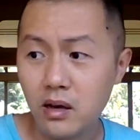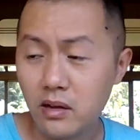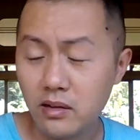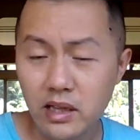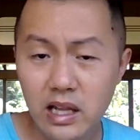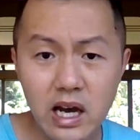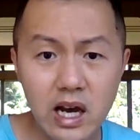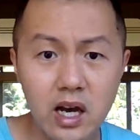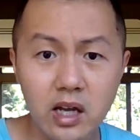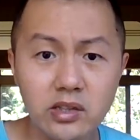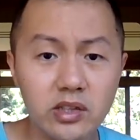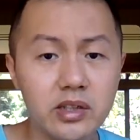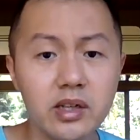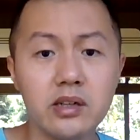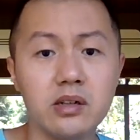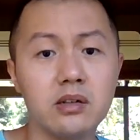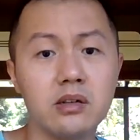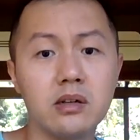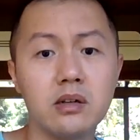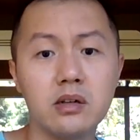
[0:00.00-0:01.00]
那
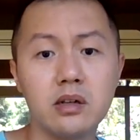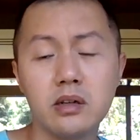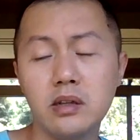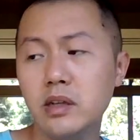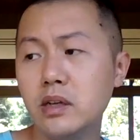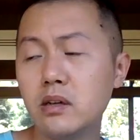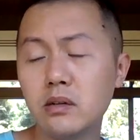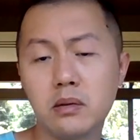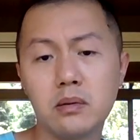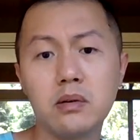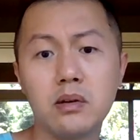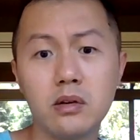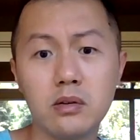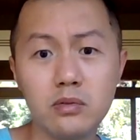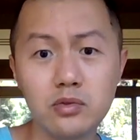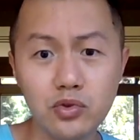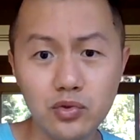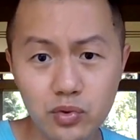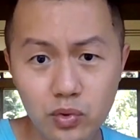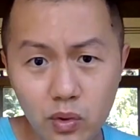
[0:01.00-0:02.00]
简直是你这个
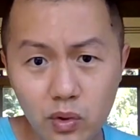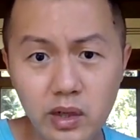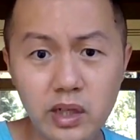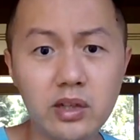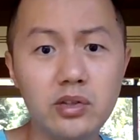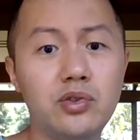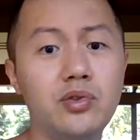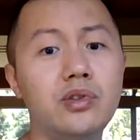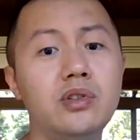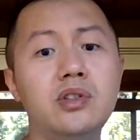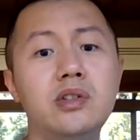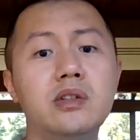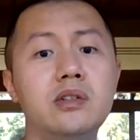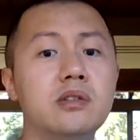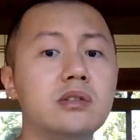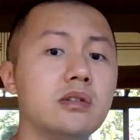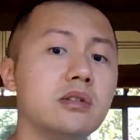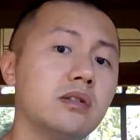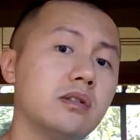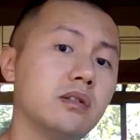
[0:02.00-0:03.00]
说你寻衅
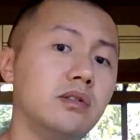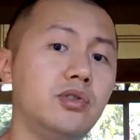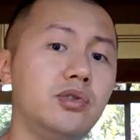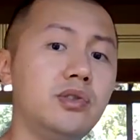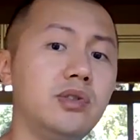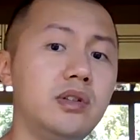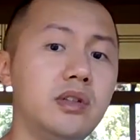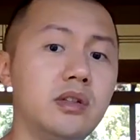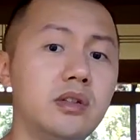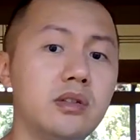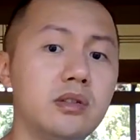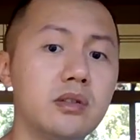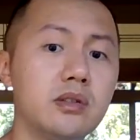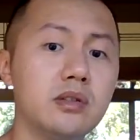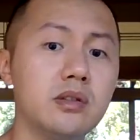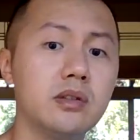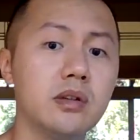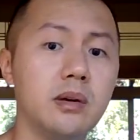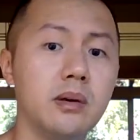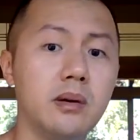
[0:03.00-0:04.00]
滋事，寻衅滋
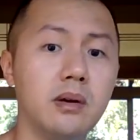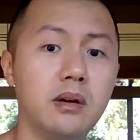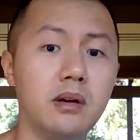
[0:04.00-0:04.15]
事，